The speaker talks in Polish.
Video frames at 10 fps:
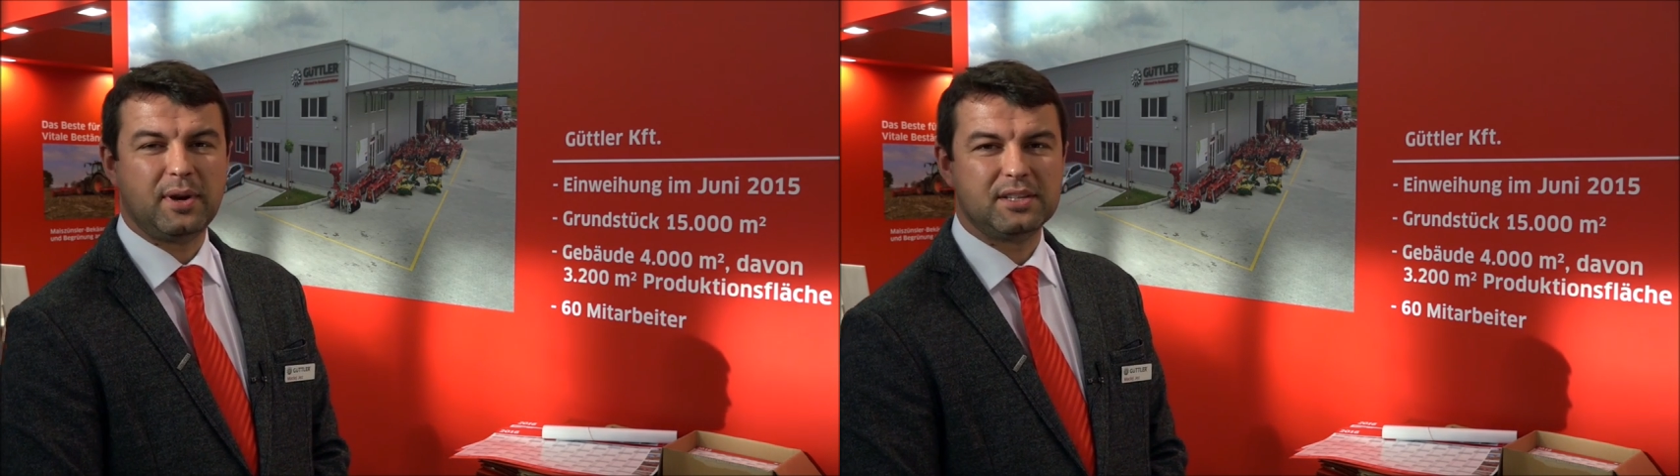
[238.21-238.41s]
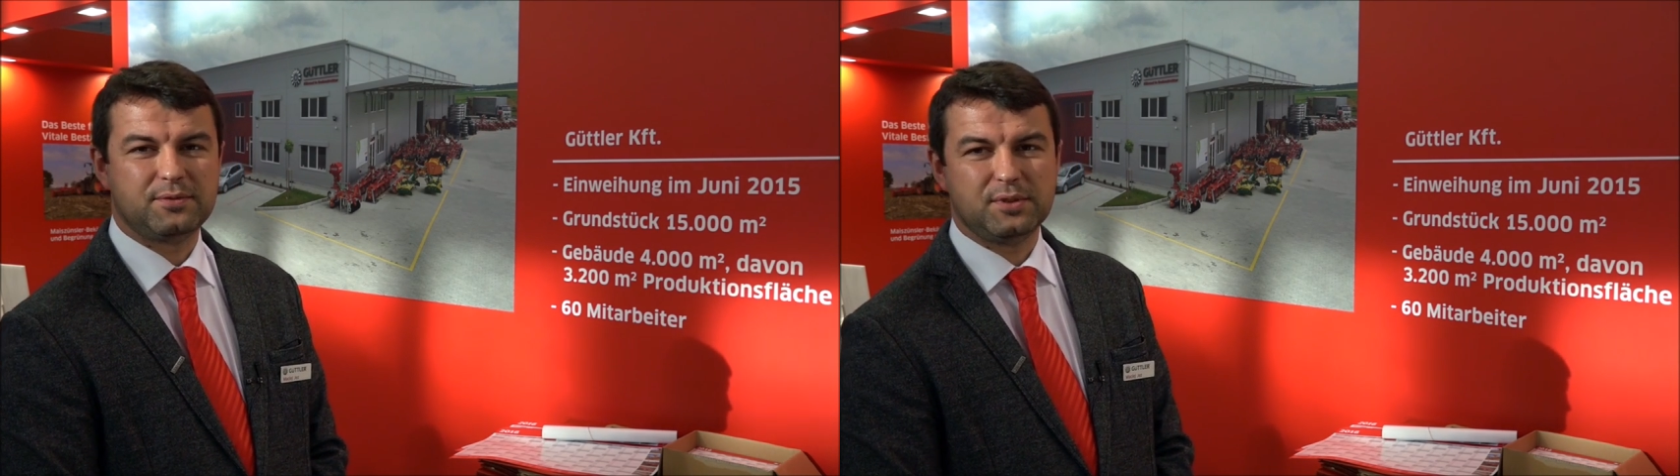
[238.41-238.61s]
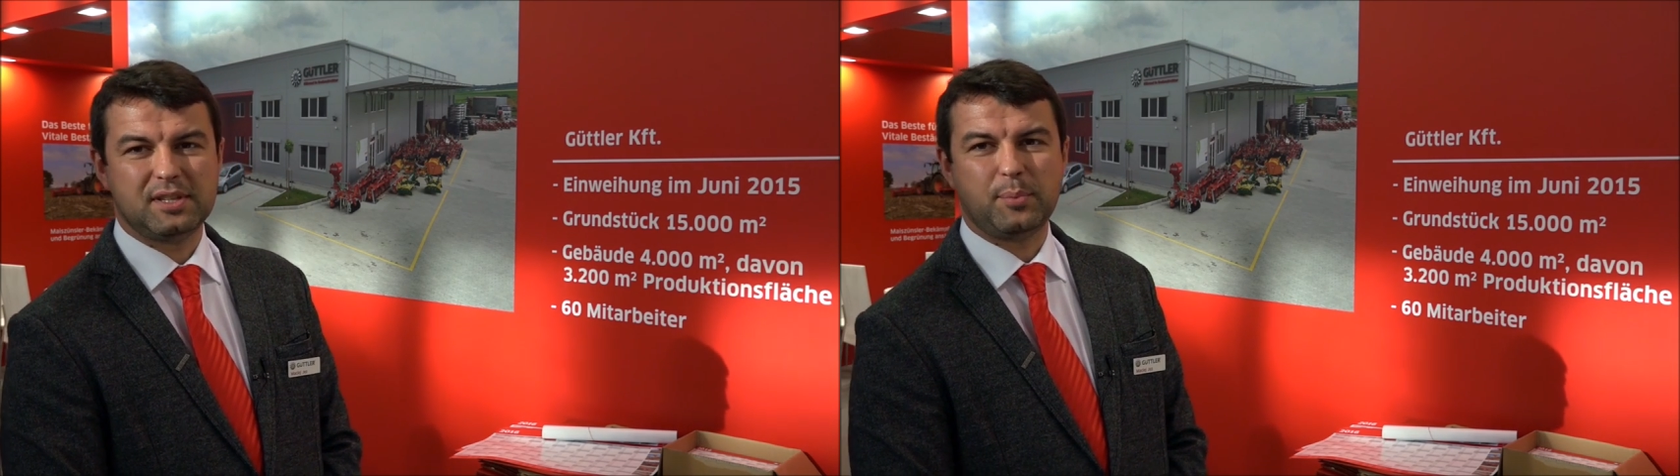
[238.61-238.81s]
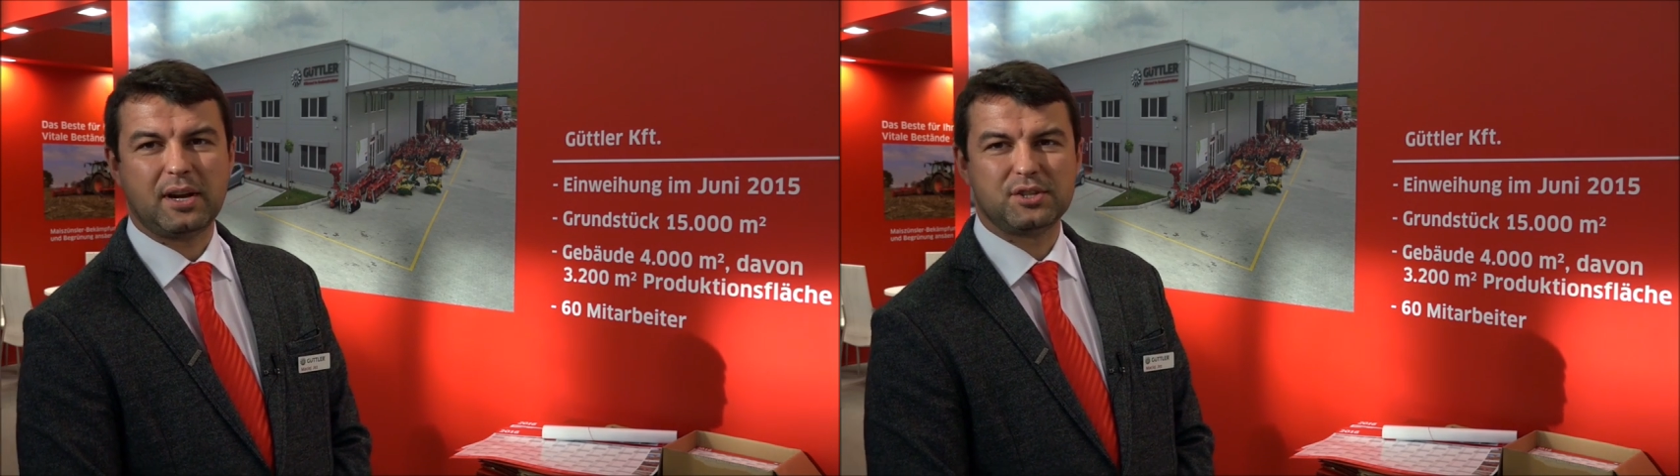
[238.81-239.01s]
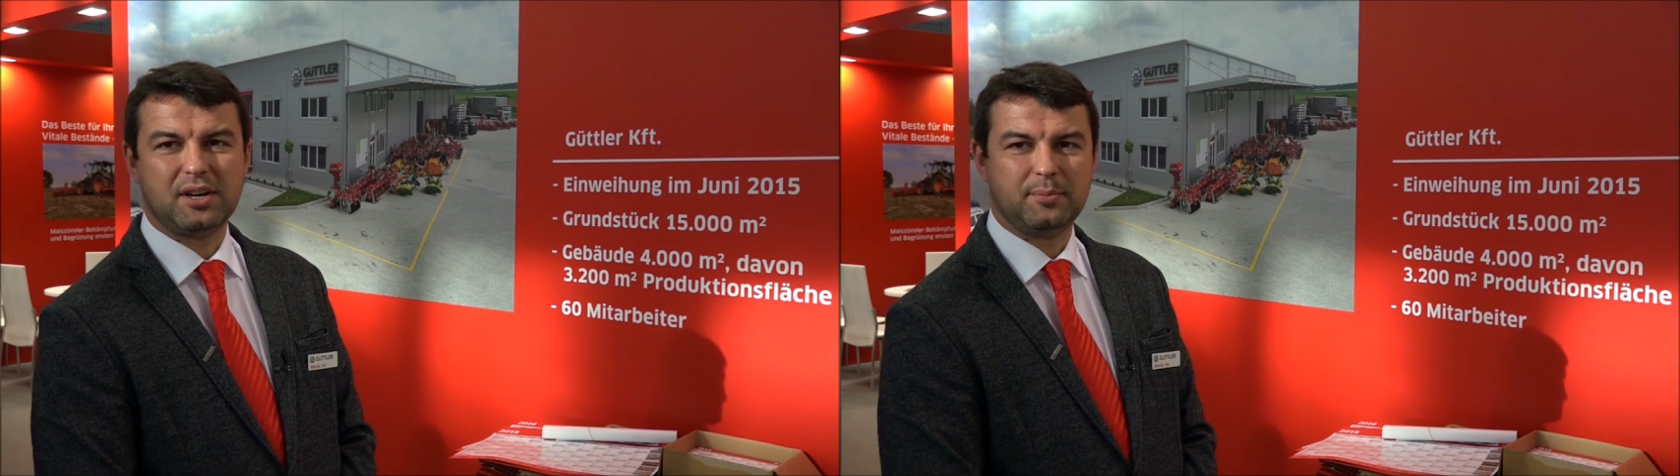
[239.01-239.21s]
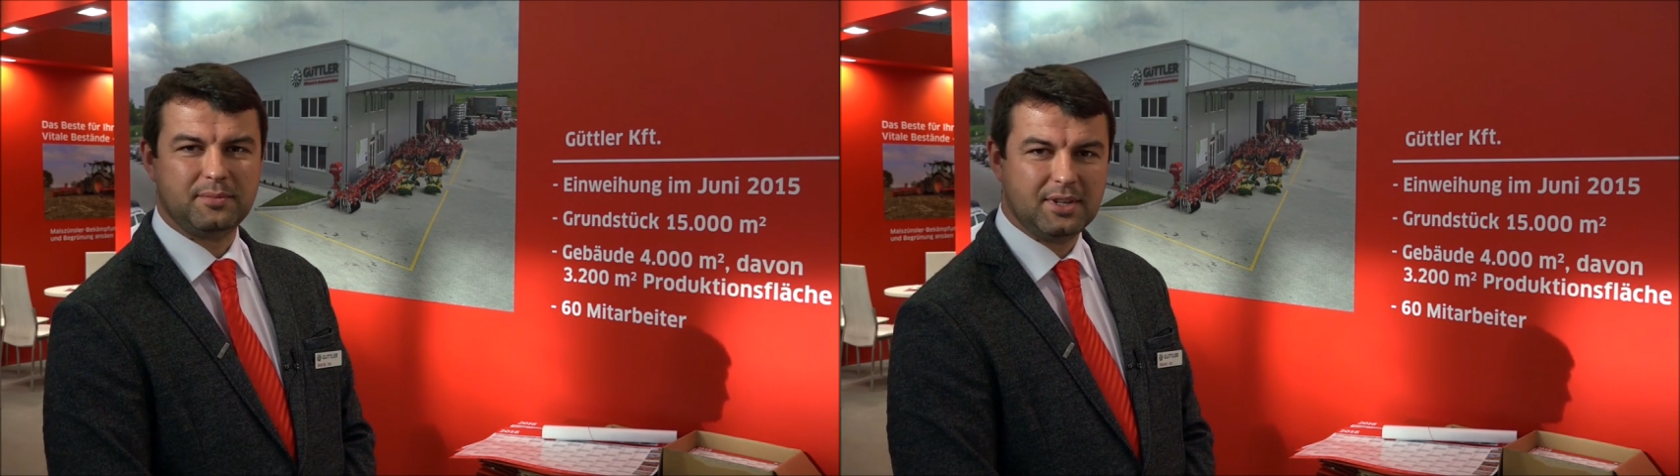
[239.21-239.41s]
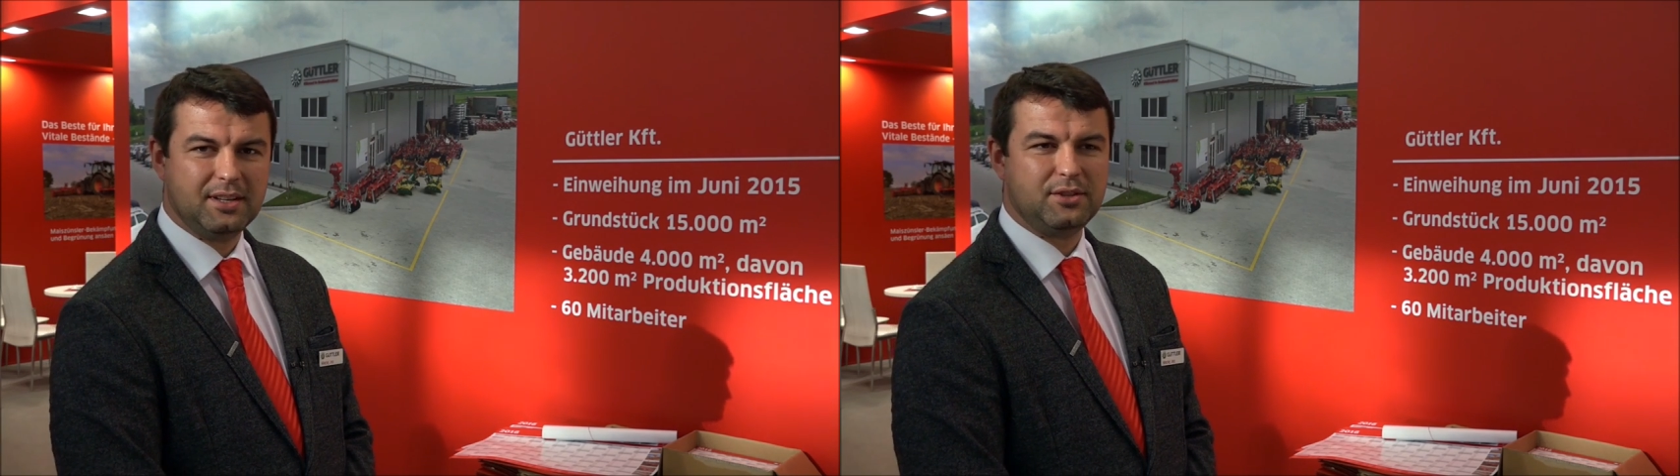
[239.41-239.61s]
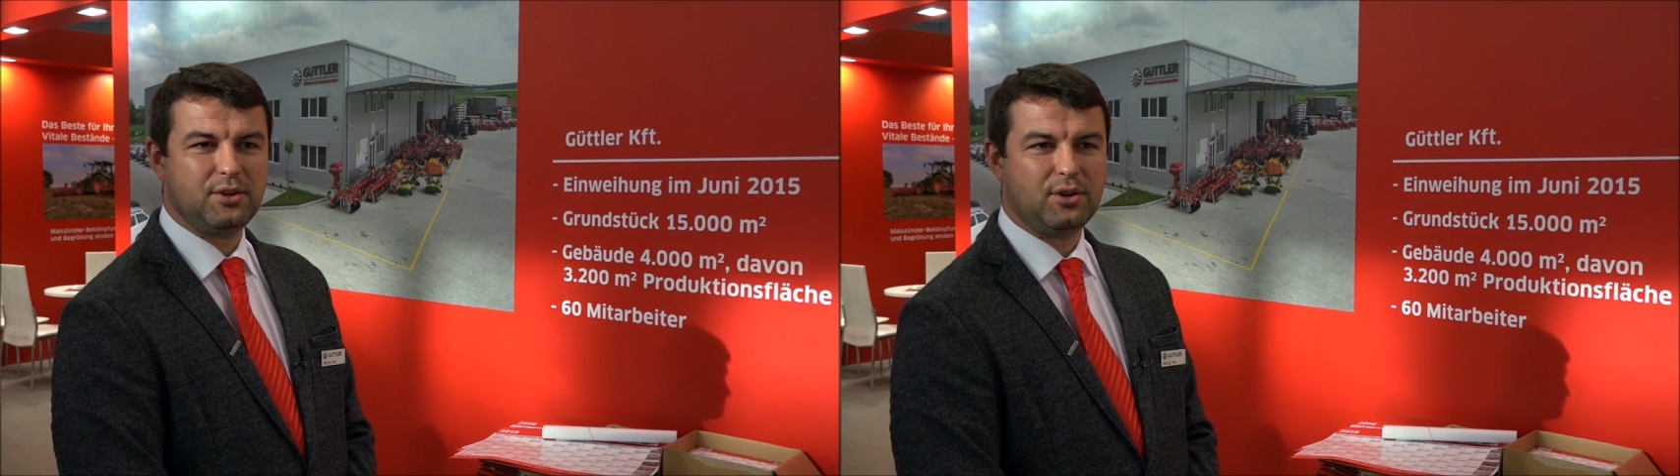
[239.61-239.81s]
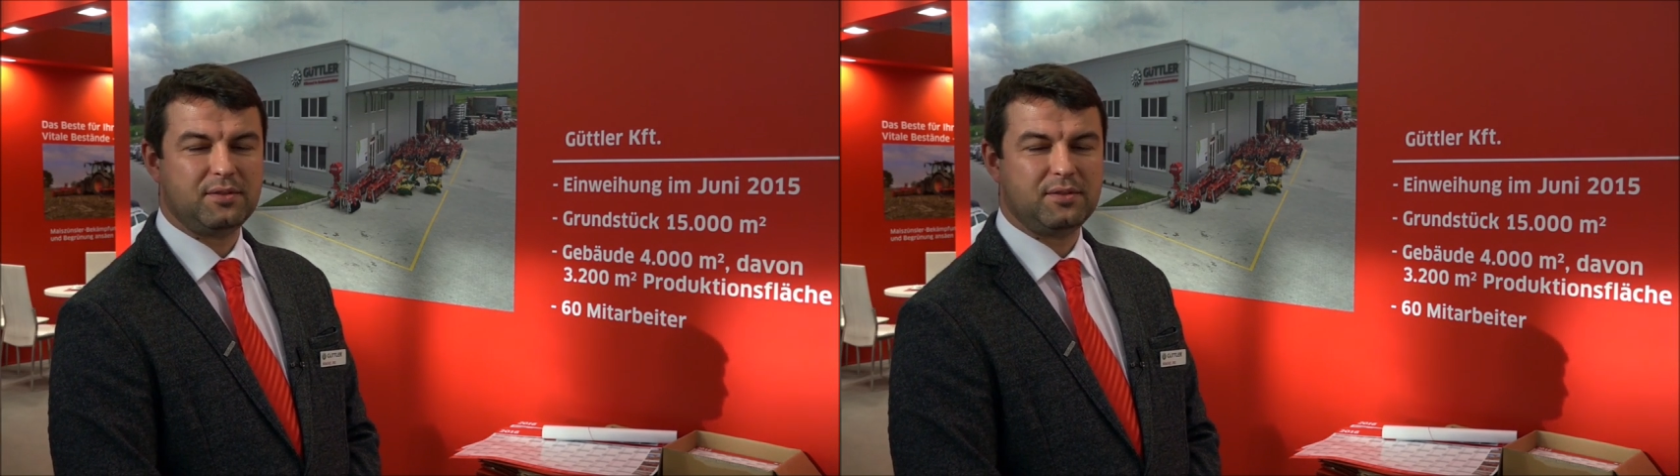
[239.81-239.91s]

Państwu i zapraszam do